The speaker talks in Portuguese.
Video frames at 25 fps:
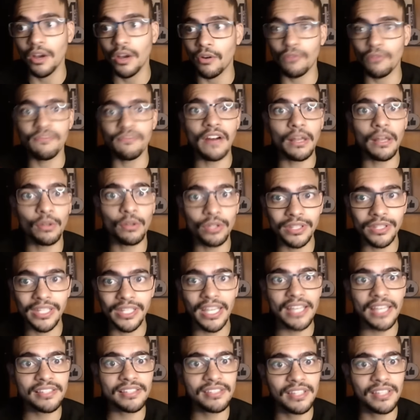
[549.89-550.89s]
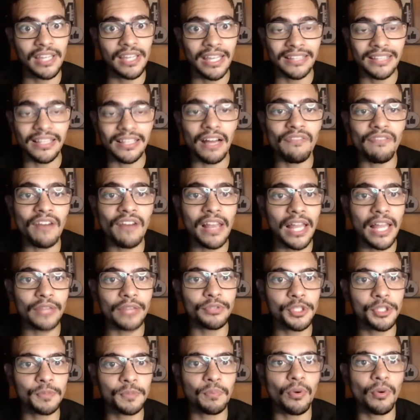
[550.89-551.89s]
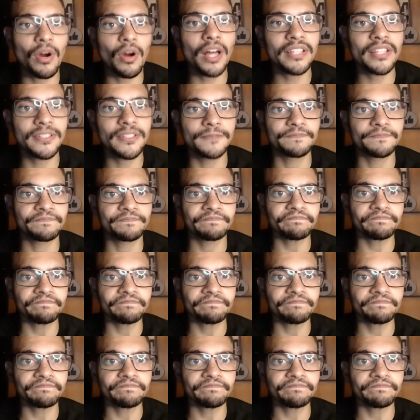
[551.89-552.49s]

Um valor desse tava lá no esporte,